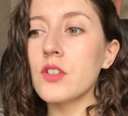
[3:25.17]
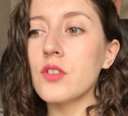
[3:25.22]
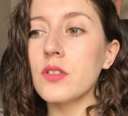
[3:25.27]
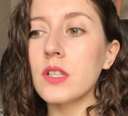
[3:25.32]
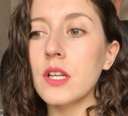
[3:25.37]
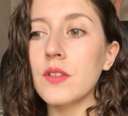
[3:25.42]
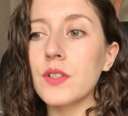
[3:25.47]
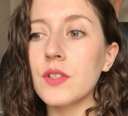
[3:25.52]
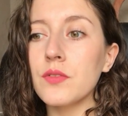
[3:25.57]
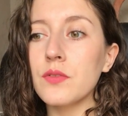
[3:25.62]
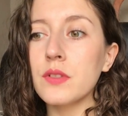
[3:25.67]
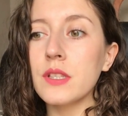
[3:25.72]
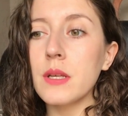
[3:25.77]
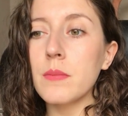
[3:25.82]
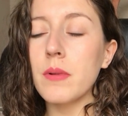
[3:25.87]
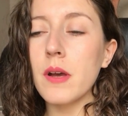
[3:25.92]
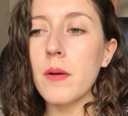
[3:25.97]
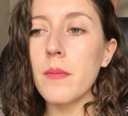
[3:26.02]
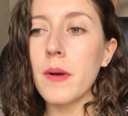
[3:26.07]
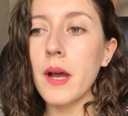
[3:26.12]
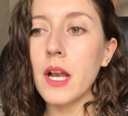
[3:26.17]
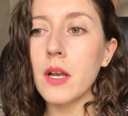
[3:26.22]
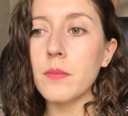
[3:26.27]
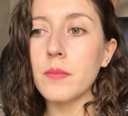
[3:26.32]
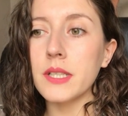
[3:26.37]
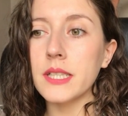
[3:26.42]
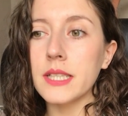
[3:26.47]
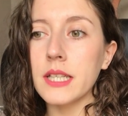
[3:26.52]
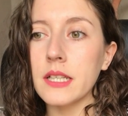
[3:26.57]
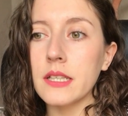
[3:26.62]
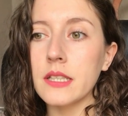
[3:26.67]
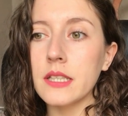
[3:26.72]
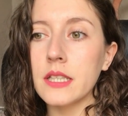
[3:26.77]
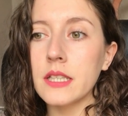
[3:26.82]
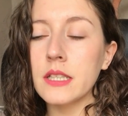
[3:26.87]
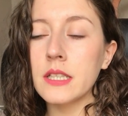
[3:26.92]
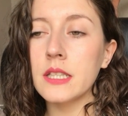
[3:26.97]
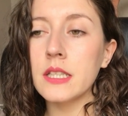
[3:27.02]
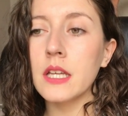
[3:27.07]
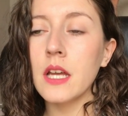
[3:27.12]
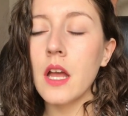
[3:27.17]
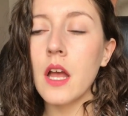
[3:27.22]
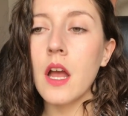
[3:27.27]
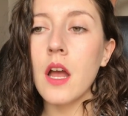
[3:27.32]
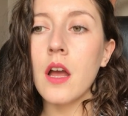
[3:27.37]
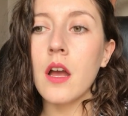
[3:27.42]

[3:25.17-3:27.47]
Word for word: J'en avais vu des pas mal mécaniques